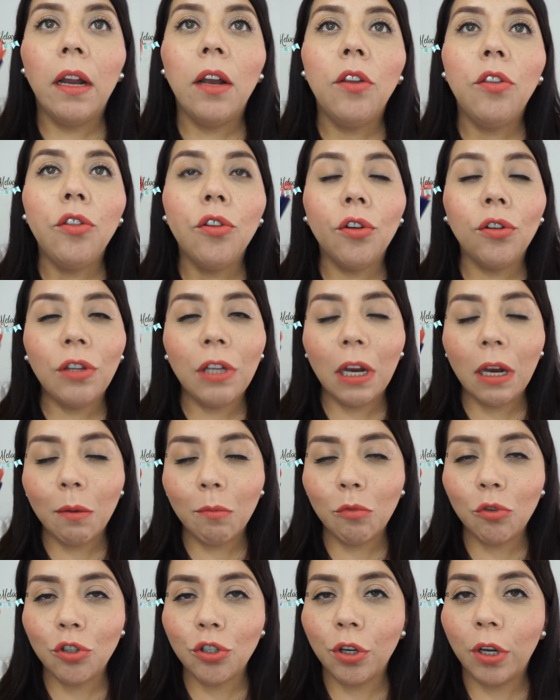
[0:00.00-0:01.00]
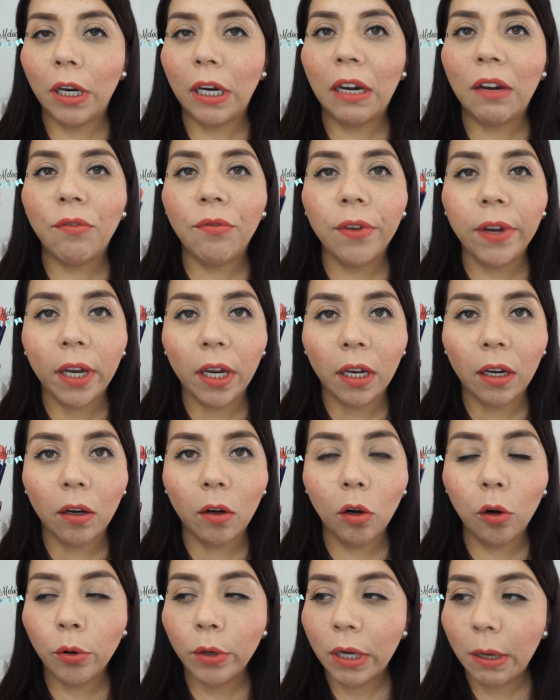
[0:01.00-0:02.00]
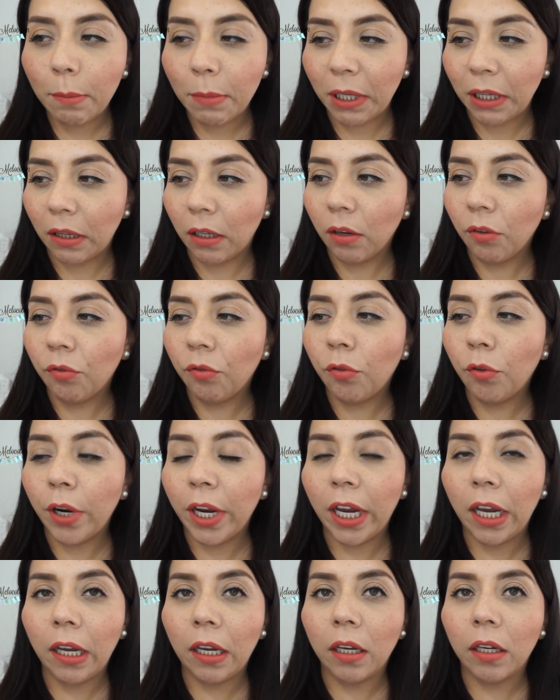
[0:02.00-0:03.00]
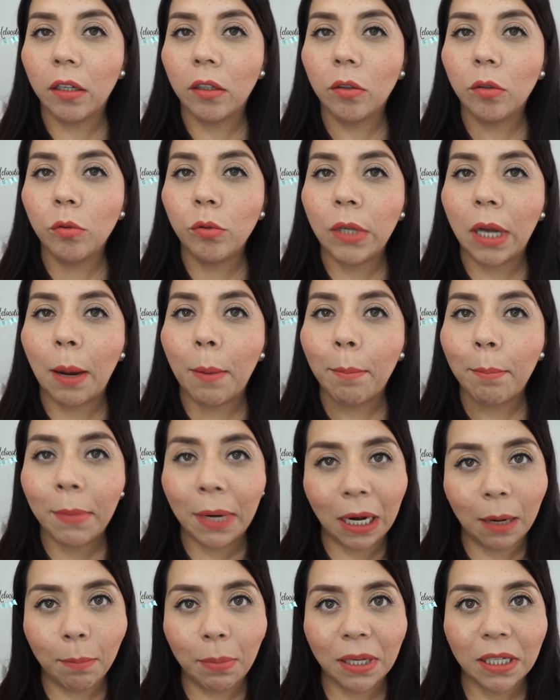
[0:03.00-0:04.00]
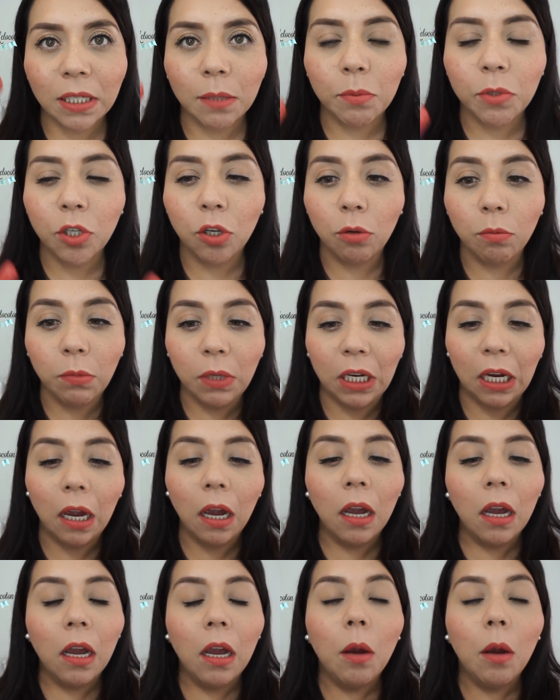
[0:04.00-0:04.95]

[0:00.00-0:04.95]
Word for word: No tiene mucho de café, obviamente fue una mala percepción mía,